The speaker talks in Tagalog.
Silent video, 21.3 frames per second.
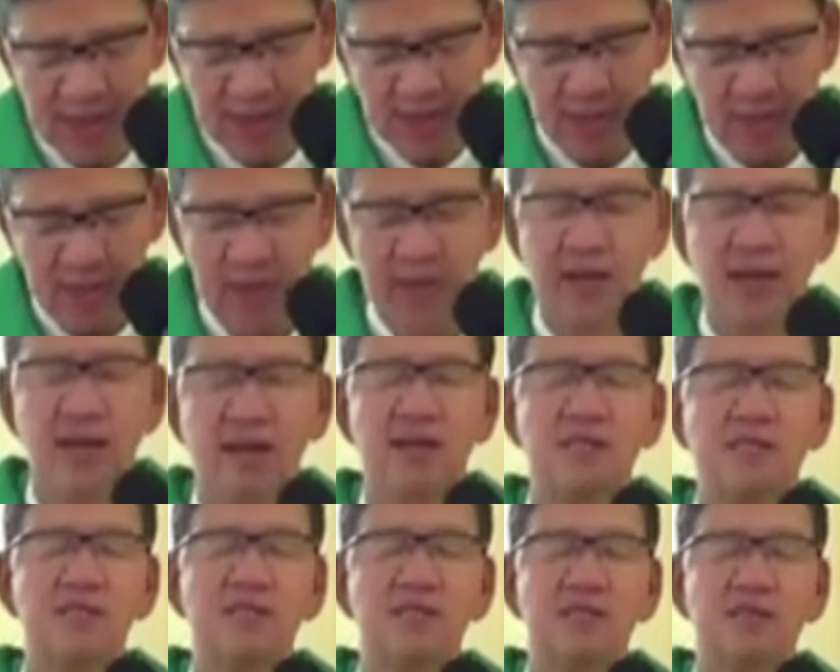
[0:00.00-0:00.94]
we
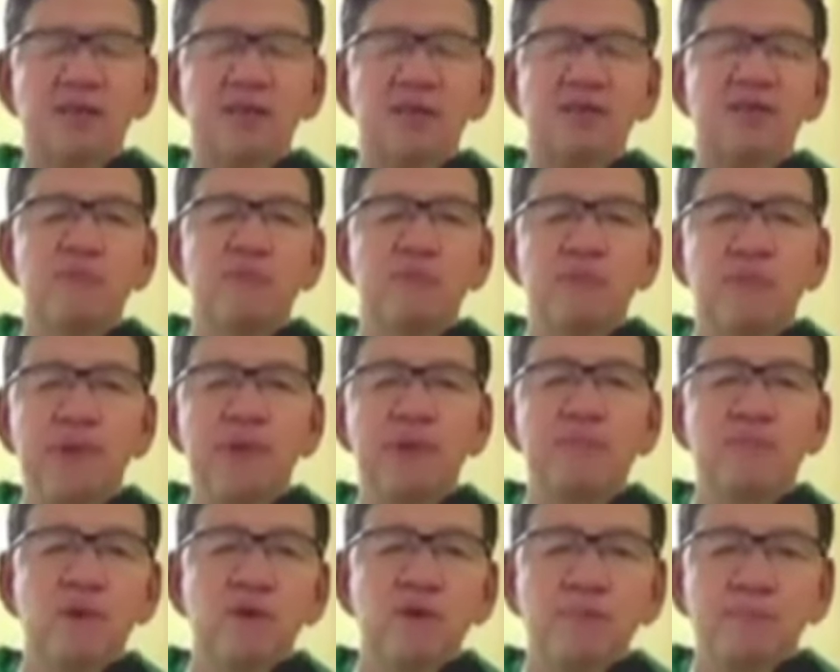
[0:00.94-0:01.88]
can serve
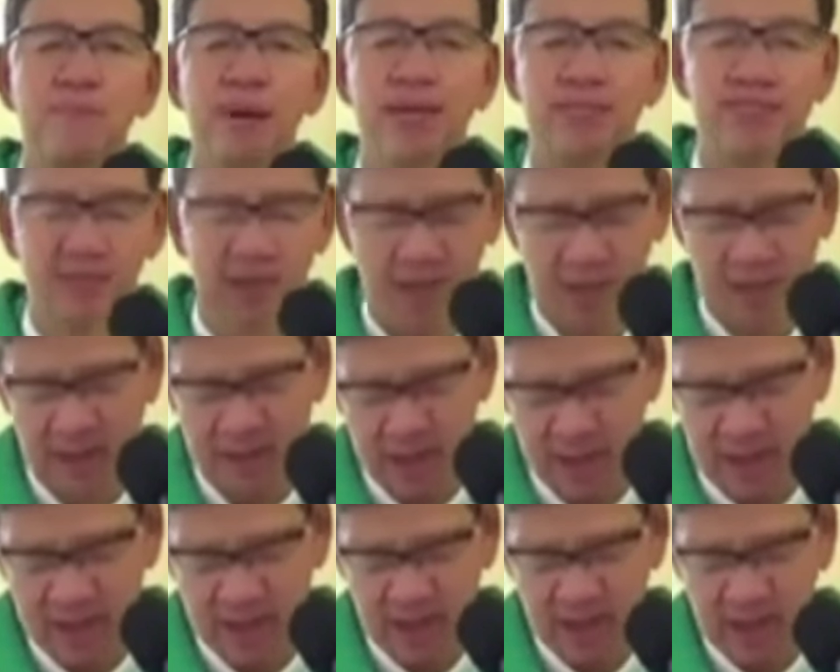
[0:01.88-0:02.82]
people better
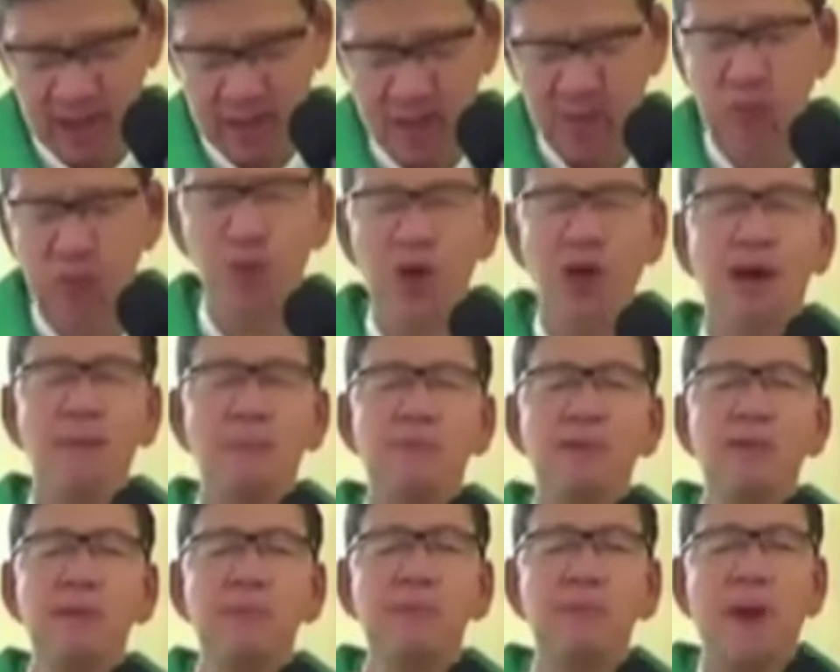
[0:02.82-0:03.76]
if we
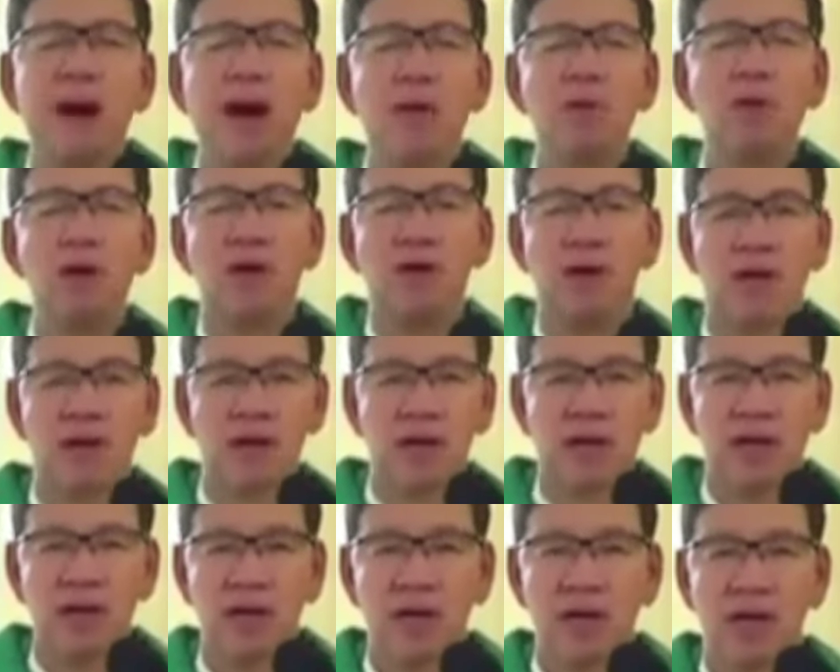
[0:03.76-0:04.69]
have the
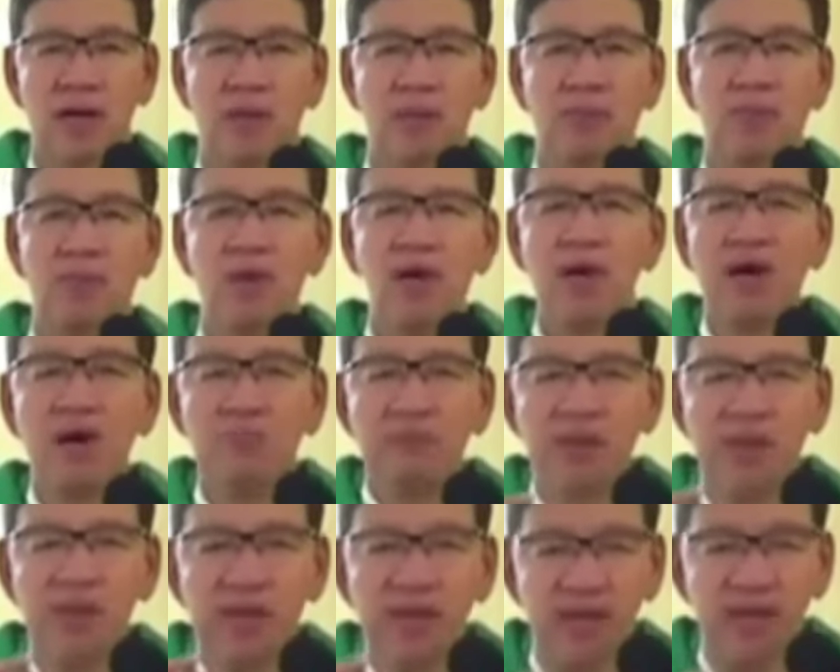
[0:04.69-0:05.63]
power if we have the